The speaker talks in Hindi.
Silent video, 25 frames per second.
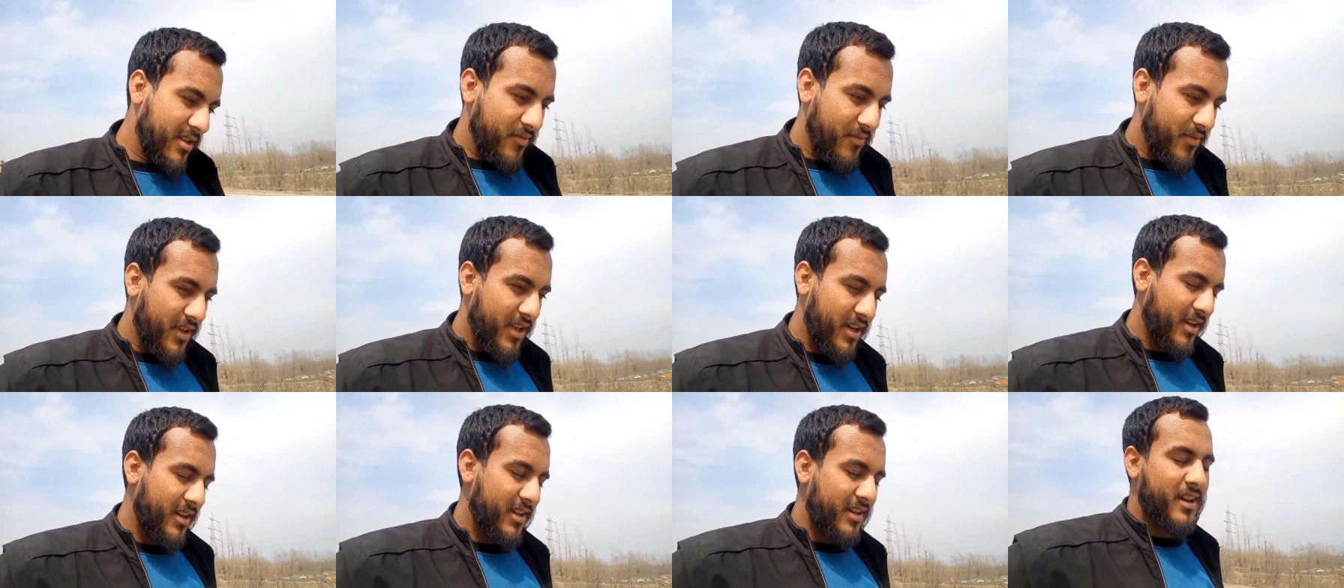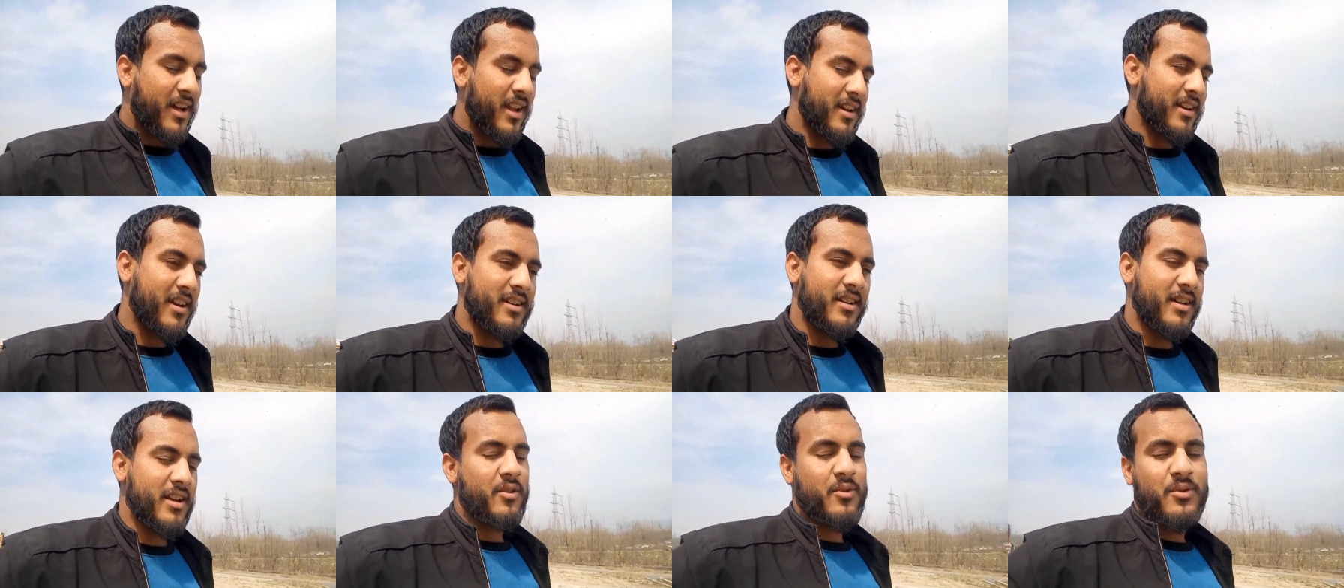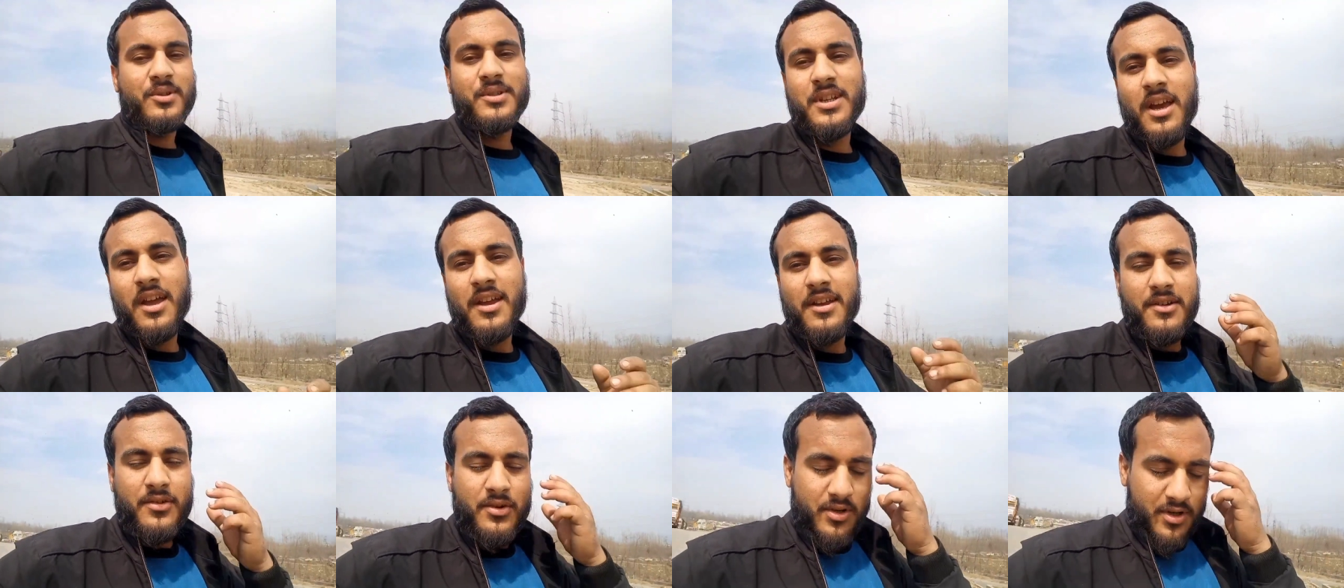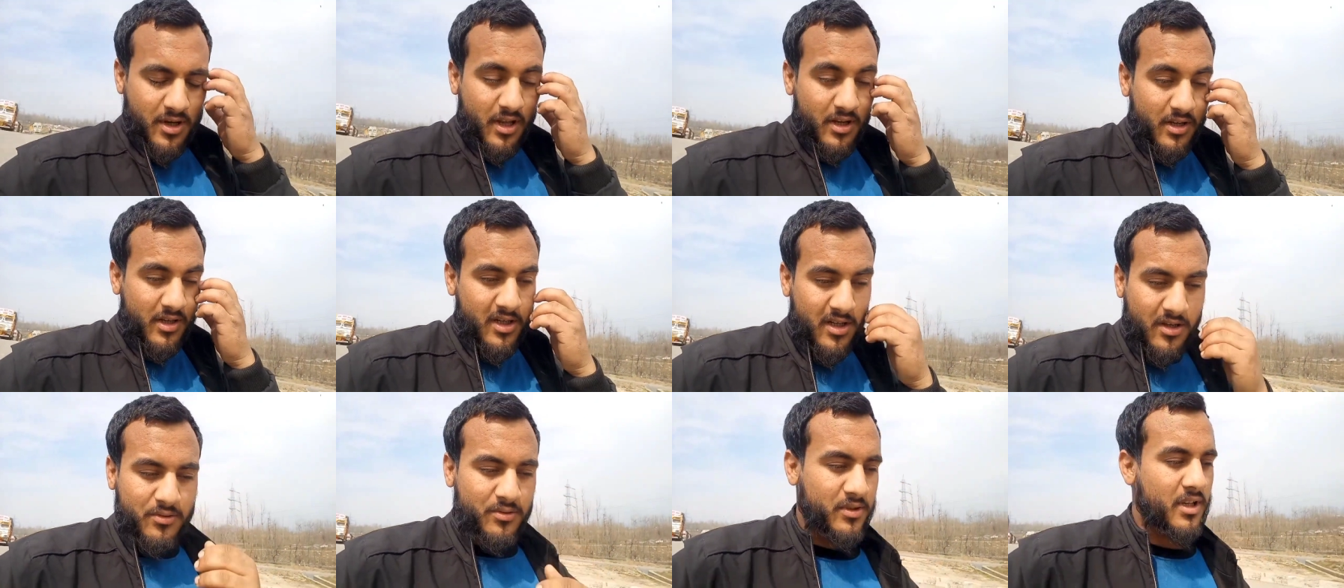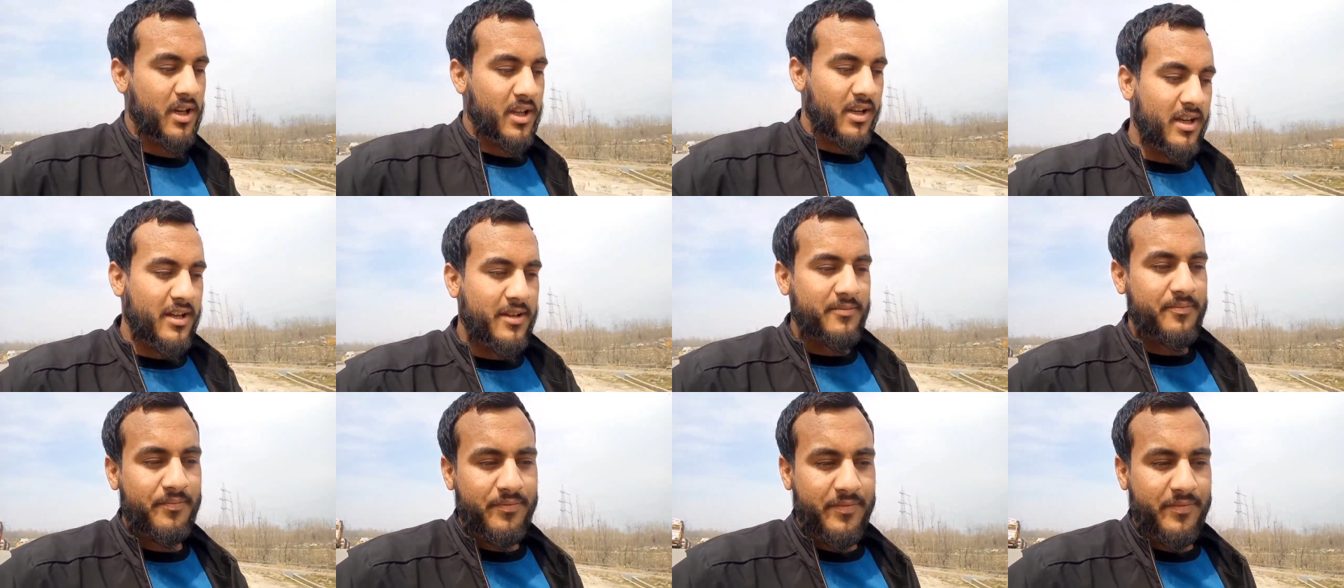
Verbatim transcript: फिर कल रखना है रोज़ा इन ताला